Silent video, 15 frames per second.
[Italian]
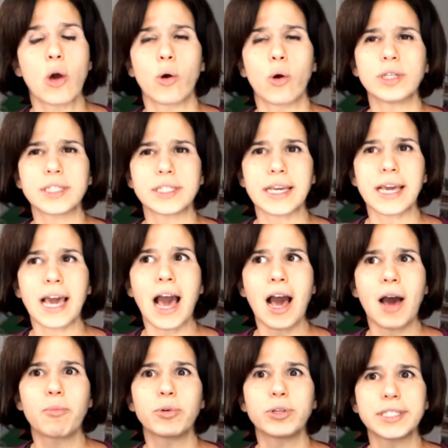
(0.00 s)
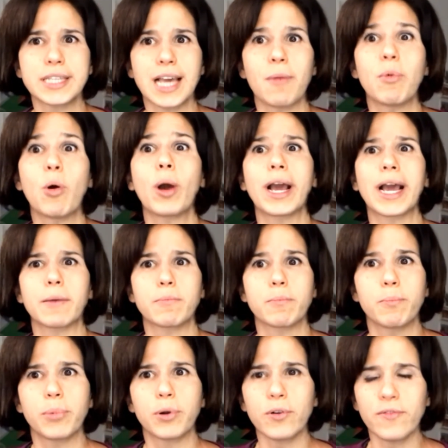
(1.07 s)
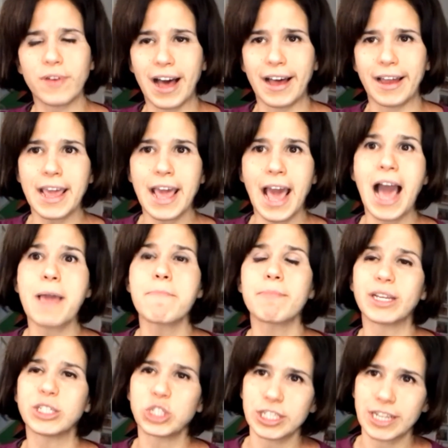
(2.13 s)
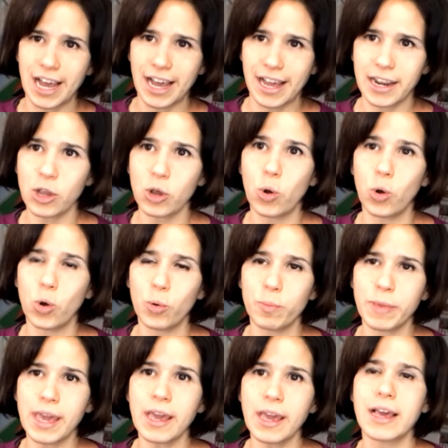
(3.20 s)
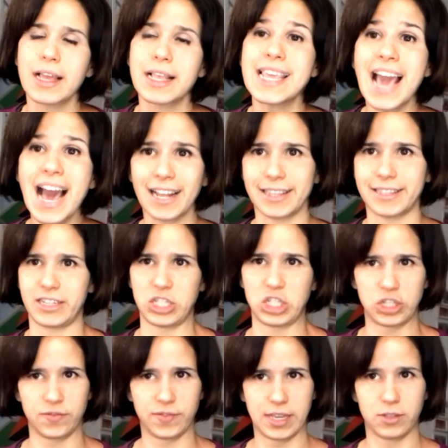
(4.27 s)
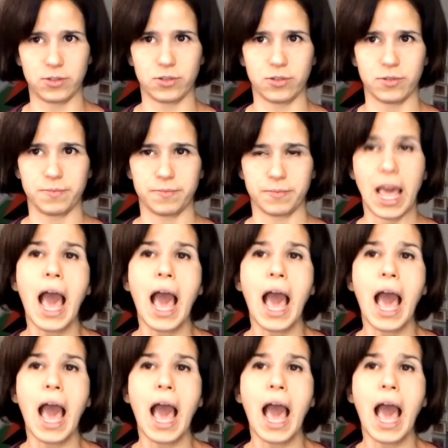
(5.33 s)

ossia possiamo provare a immaginare come gli altri ci vedono.